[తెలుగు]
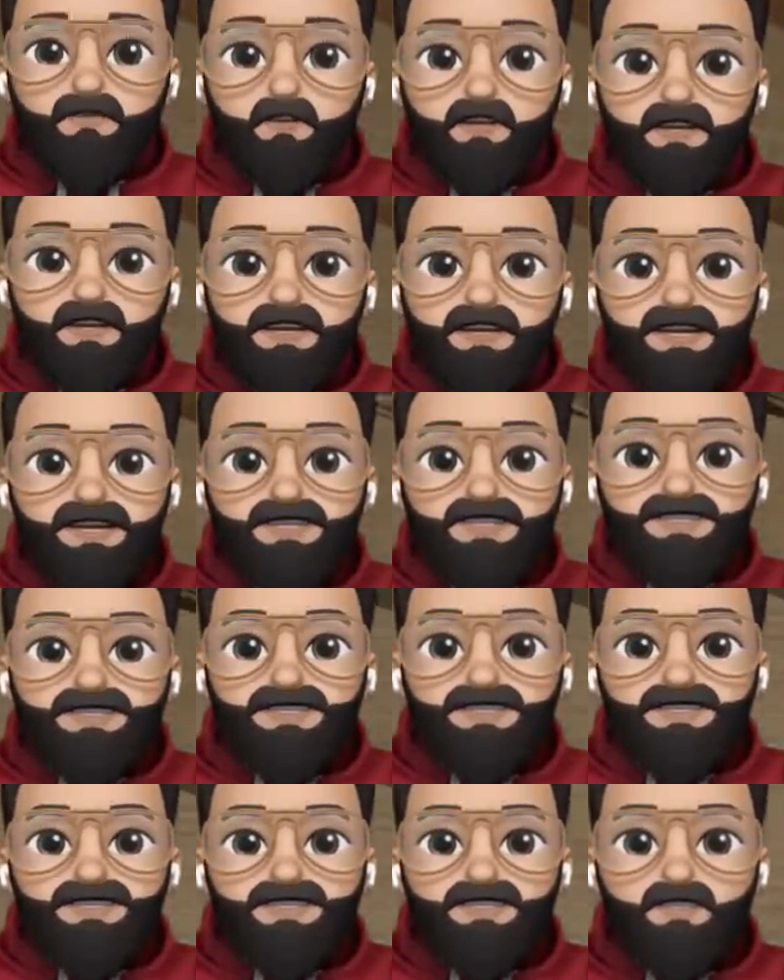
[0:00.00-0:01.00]
మిమ్మల్ని కార్
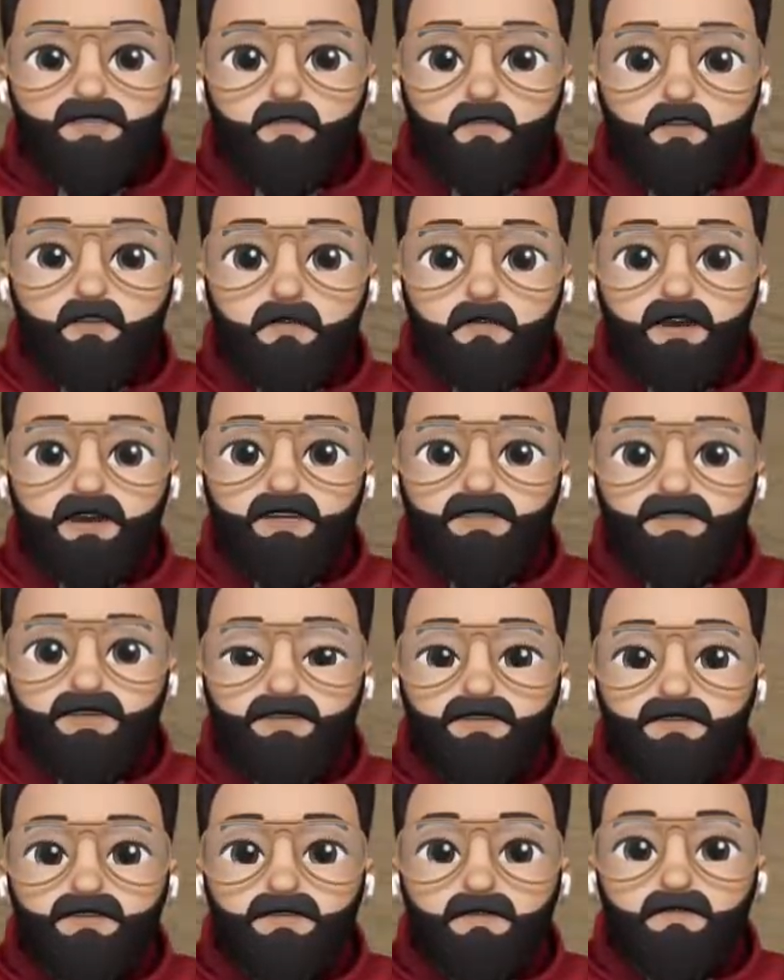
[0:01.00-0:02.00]
తీసుకొని వచ్చి గుద్ది
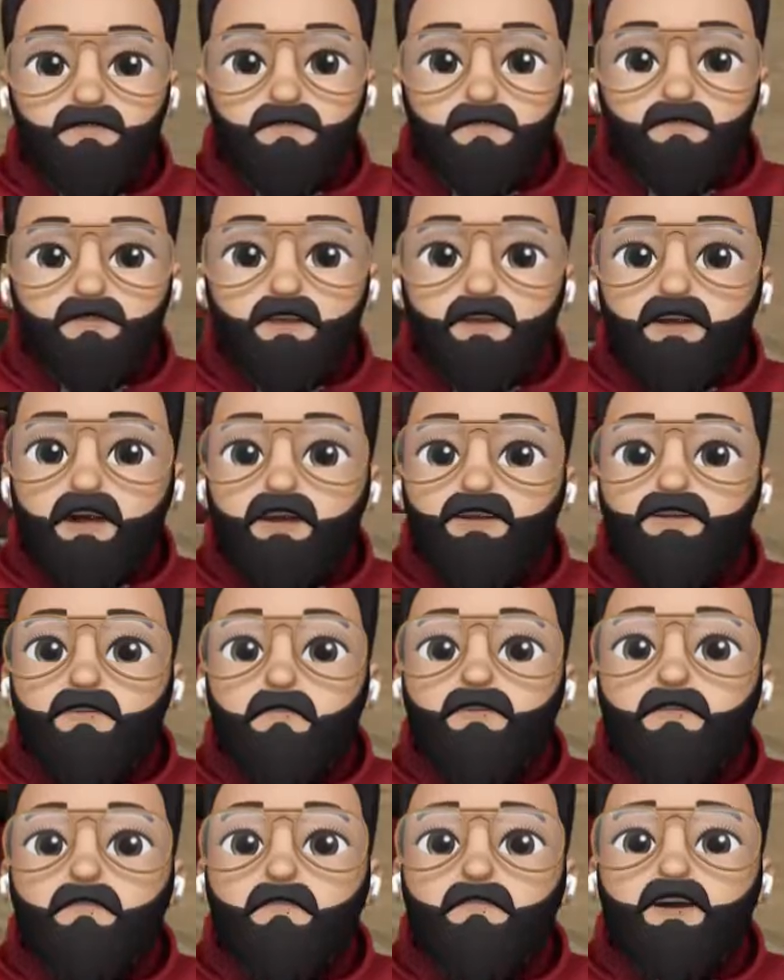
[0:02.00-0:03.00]
పడేస్తాను నాకు
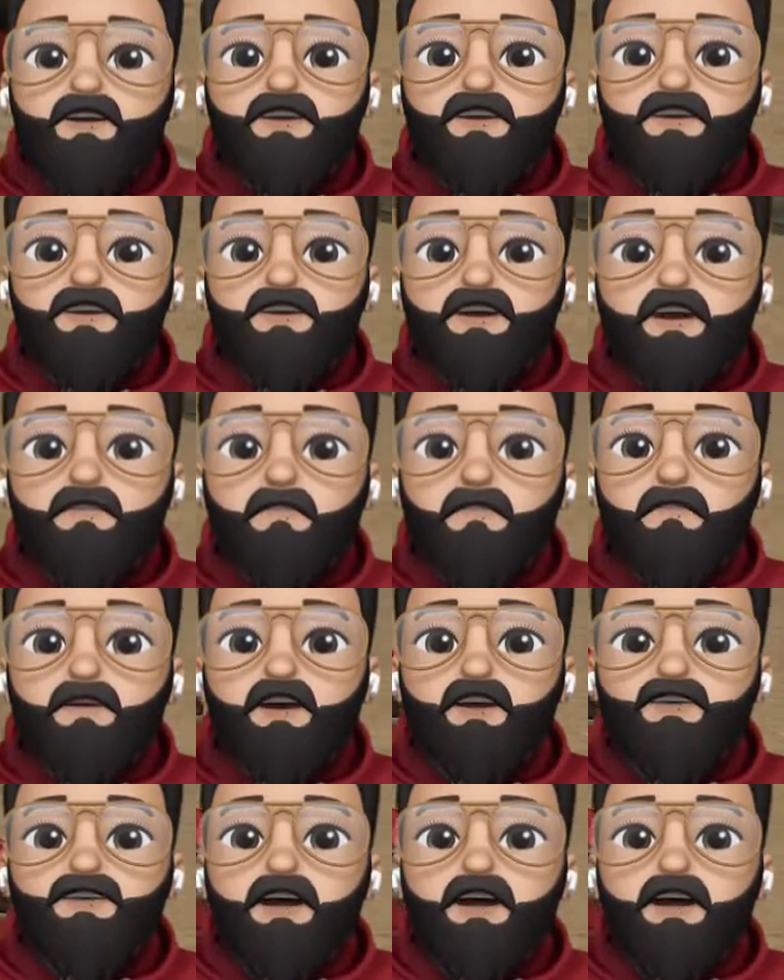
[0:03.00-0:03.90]
సంబంధం లేదు నేను మిమ్మల్ని